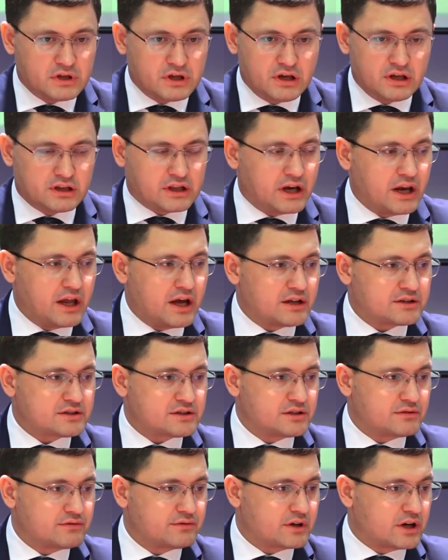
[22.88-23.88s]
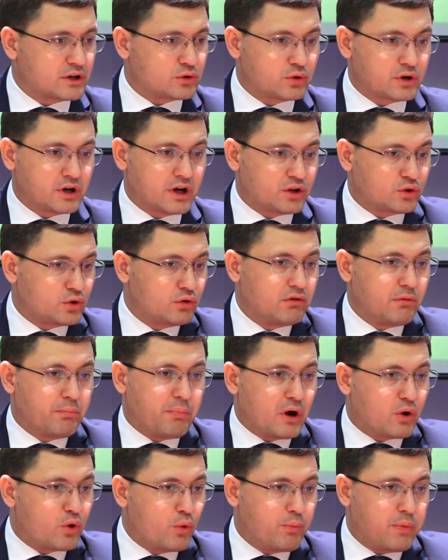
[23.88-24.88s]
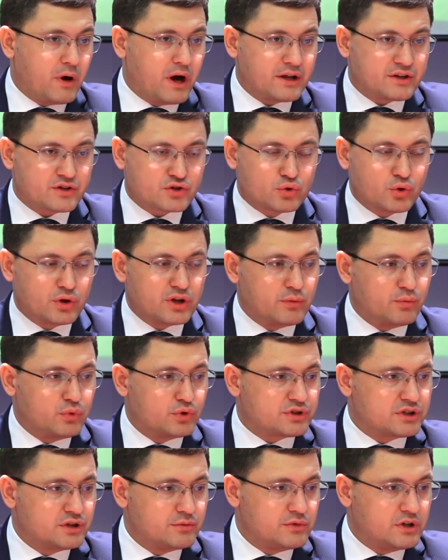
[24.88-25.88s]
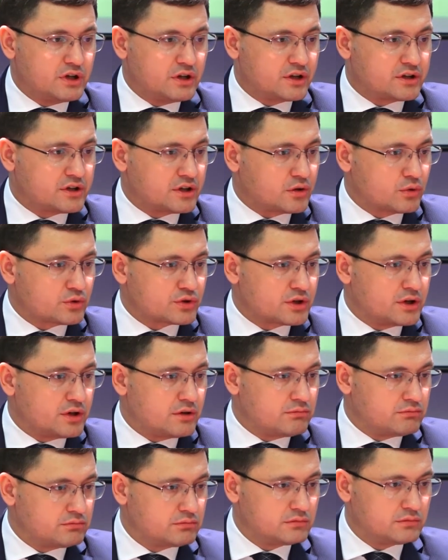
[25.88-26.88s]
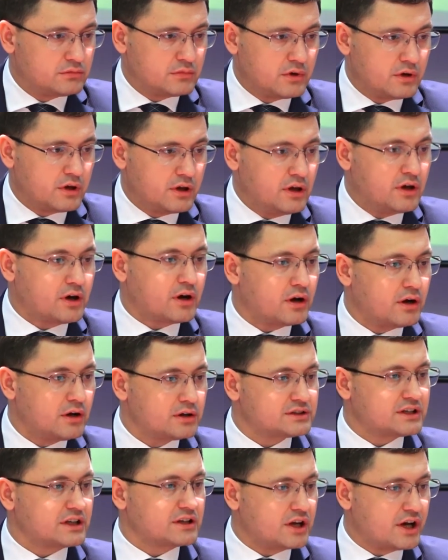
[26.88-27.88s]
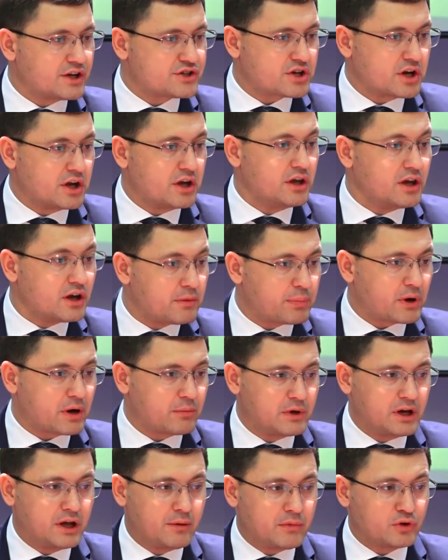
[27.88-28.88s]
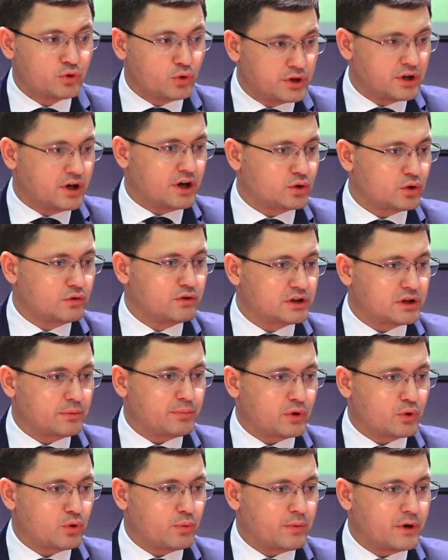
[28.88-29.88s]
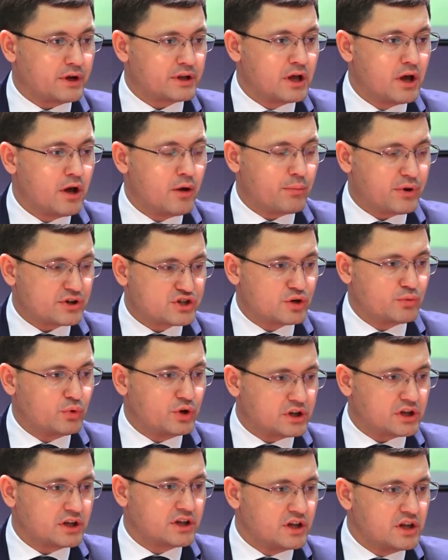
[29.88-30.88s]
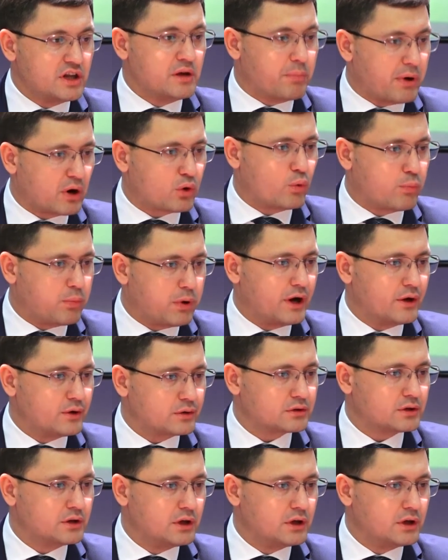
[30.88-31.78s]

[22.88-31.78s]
итальянцев, которые готовы покупать, что они будут с ним делать, это уже их задача, их проблема, но они готовы это покупать. Почему это они не покупают?